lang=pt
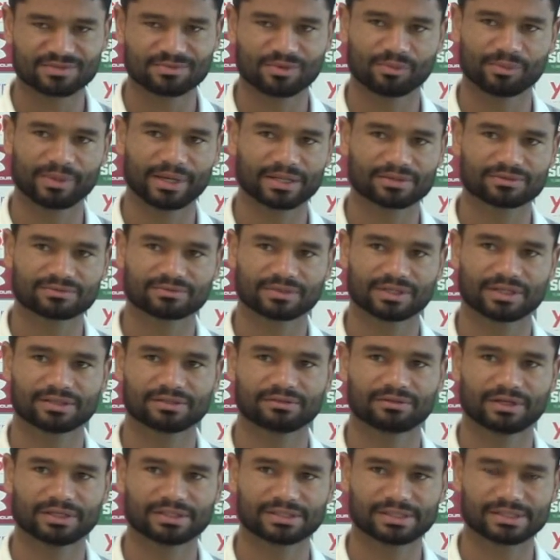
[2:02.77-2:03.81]
momentos né,
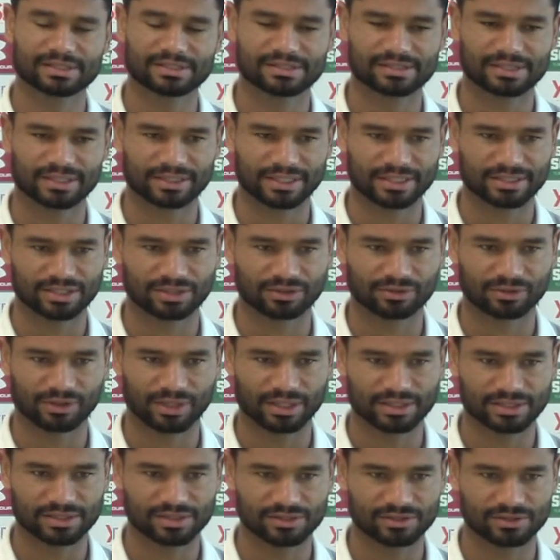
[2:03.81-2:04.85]
durante essa trajetória
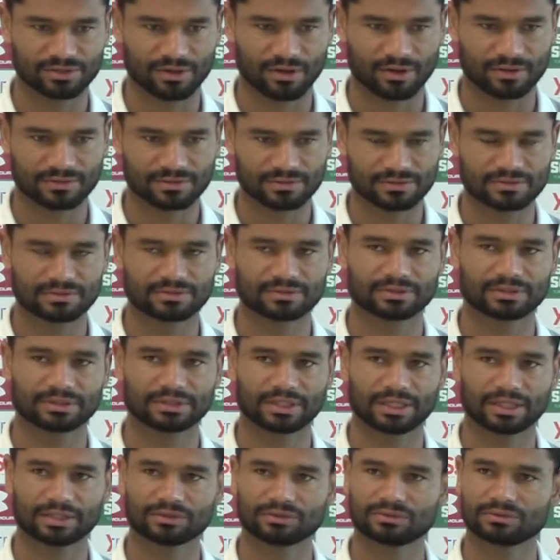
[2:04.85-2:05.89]
desses jogos,
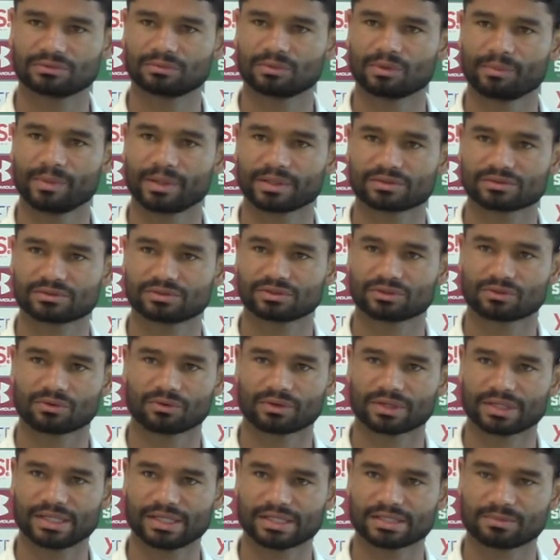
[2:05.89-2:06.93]
tanto momentos de
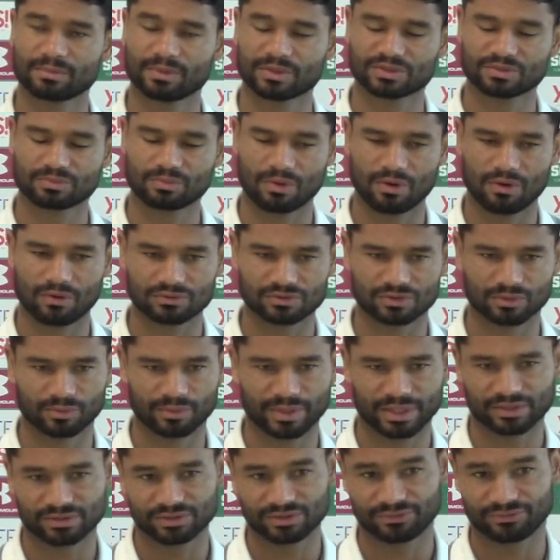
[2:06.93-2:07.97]
conquista, momentos bons,
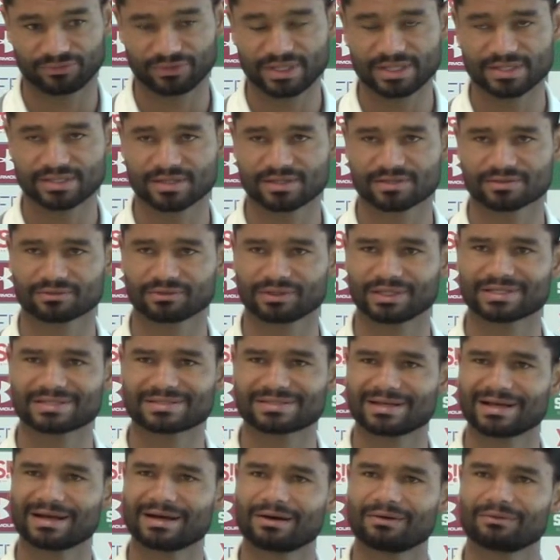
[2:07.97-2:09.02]
momentos difíceis, com
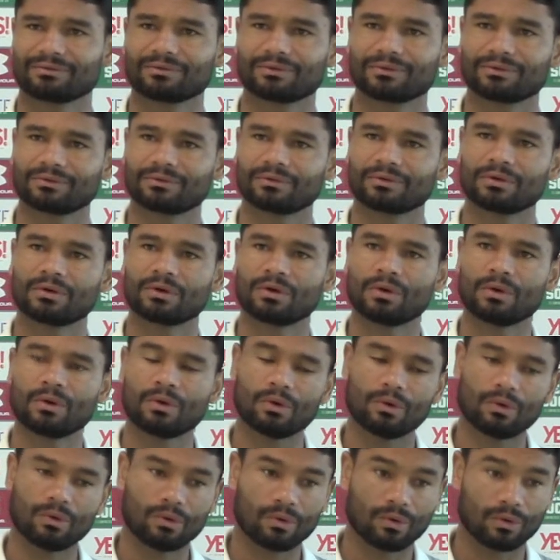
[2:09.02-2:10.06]
lesão ou,
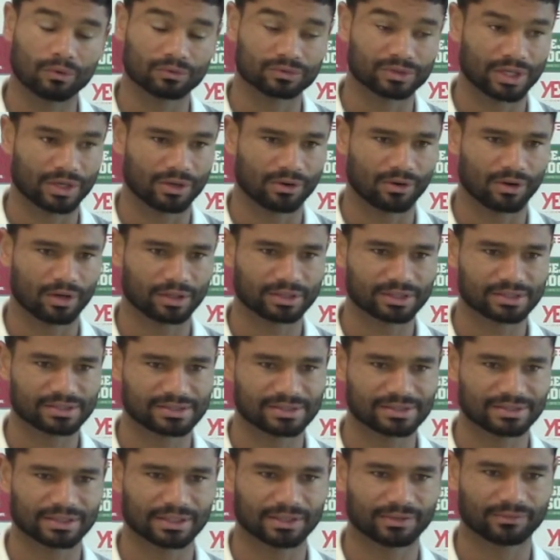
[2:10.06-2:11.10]
ou derrotas,
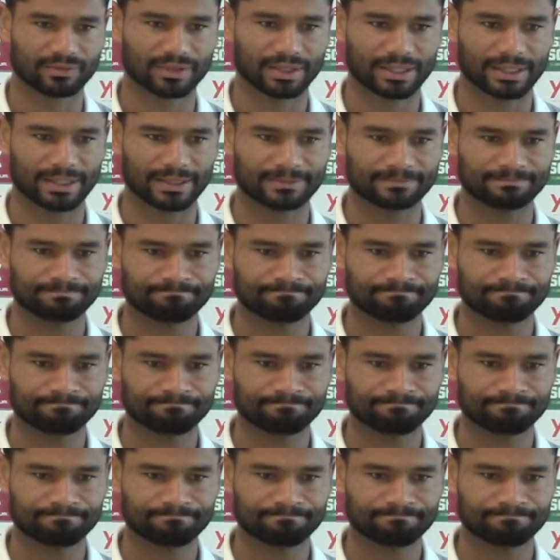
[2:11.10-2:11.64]
então é,